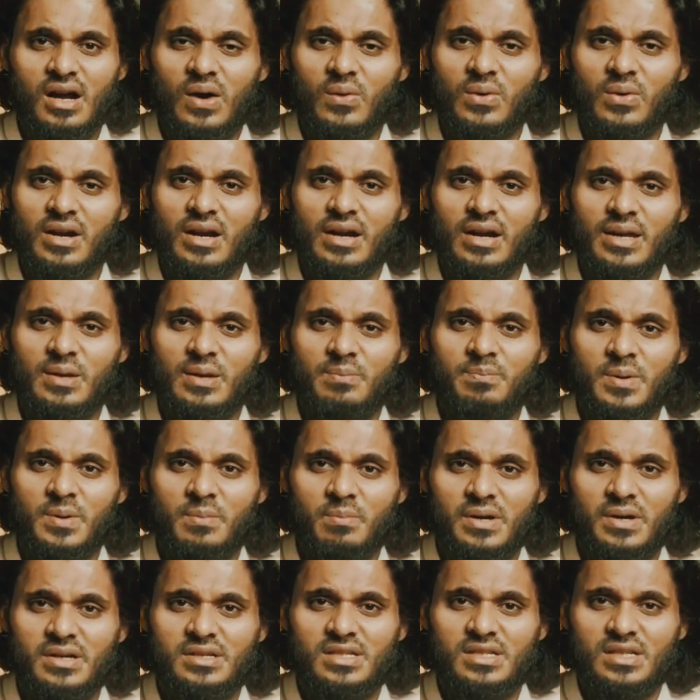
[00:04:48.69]
அவர்களை
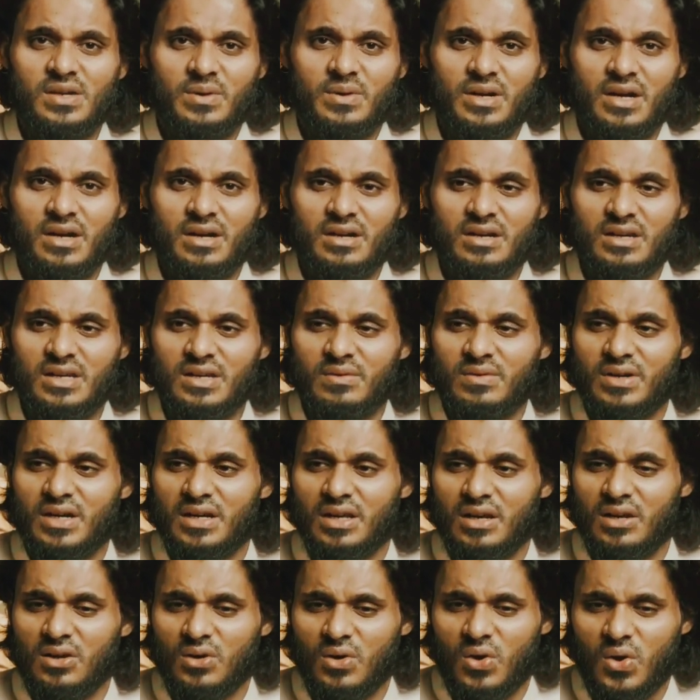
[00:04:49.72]
பின்பற்றியவர்கள்
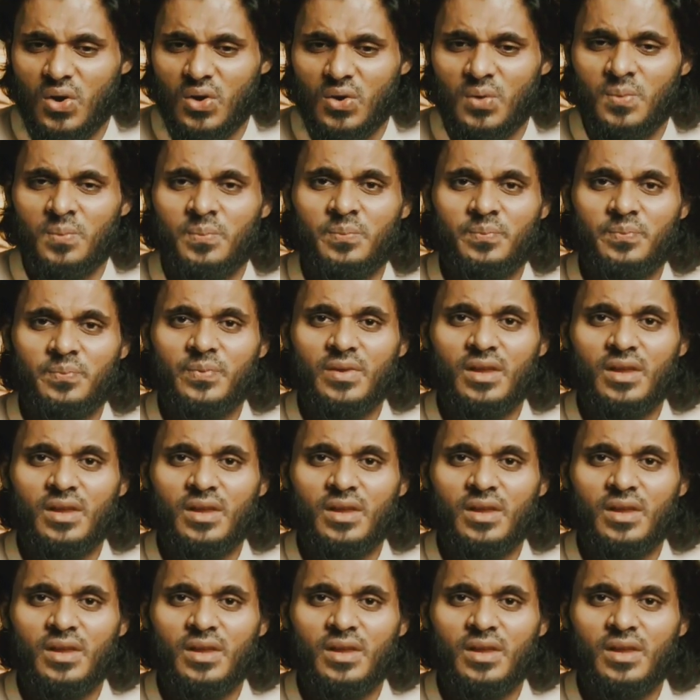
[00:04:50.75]
இவர்கள் எல்லோரும்